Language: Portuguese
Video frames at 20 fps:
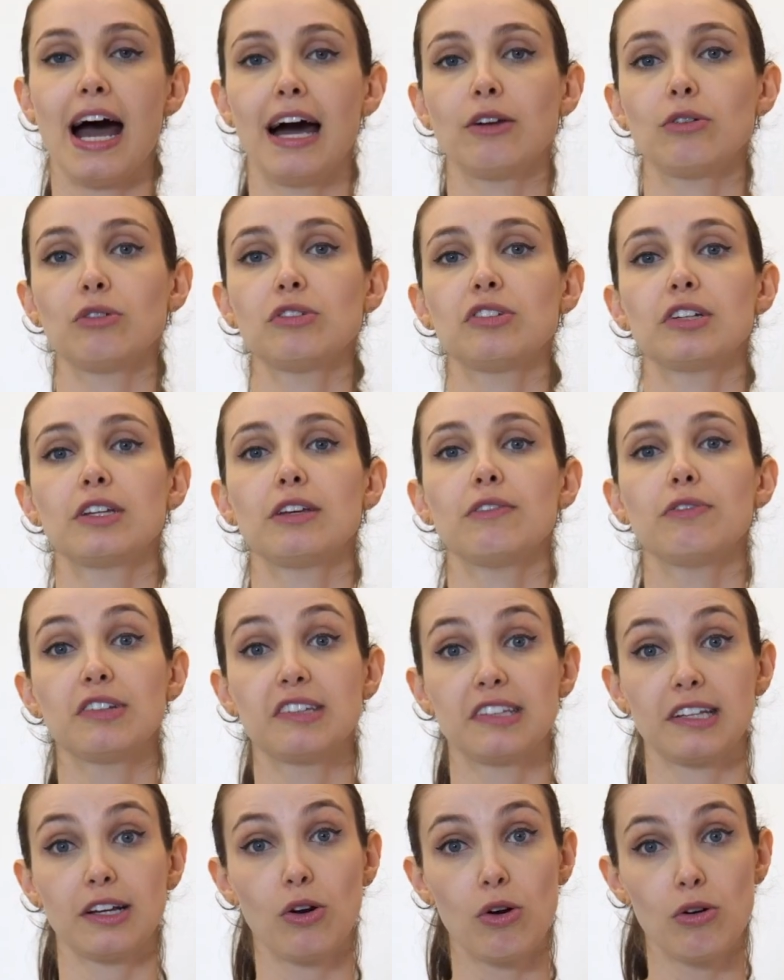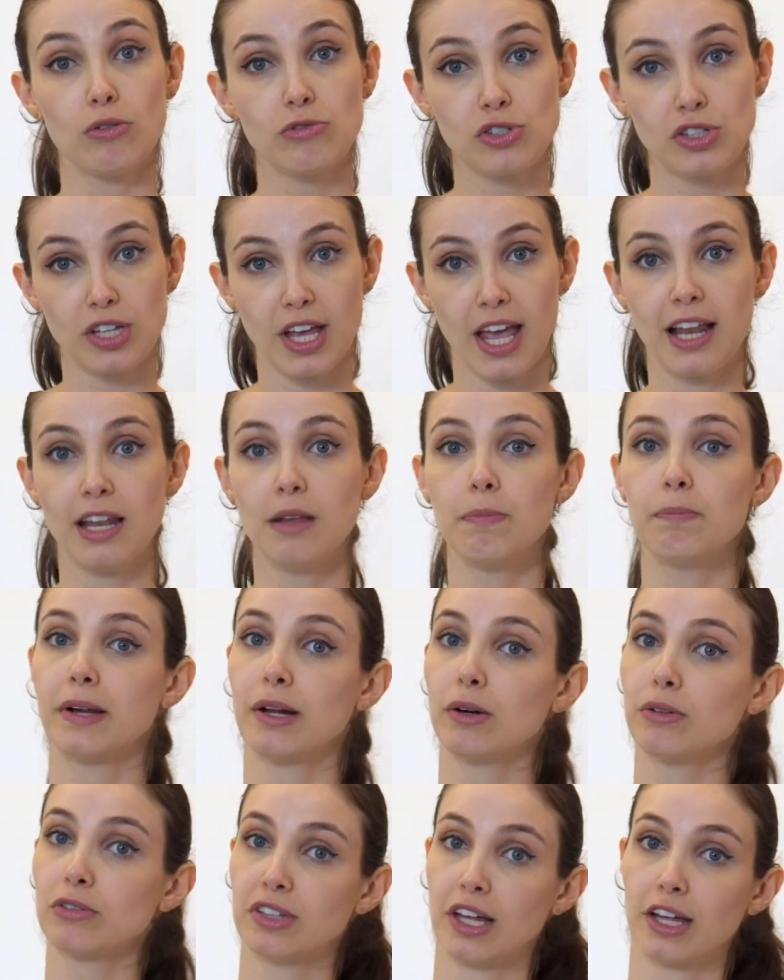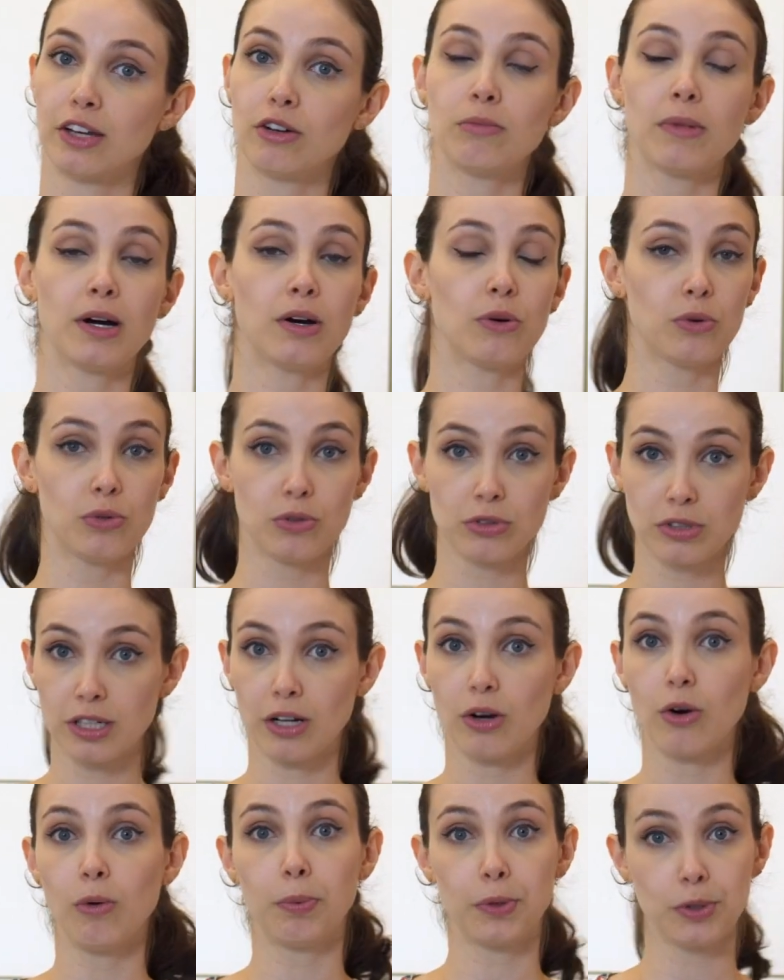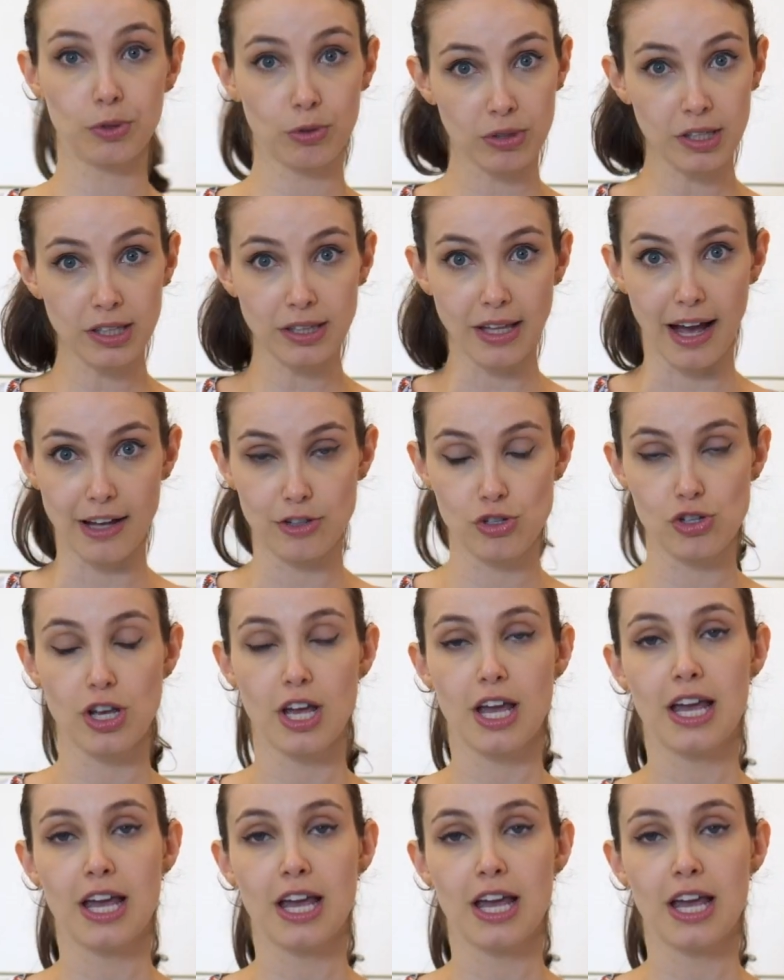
a não ser que você congele para usar numa outra oportunidade.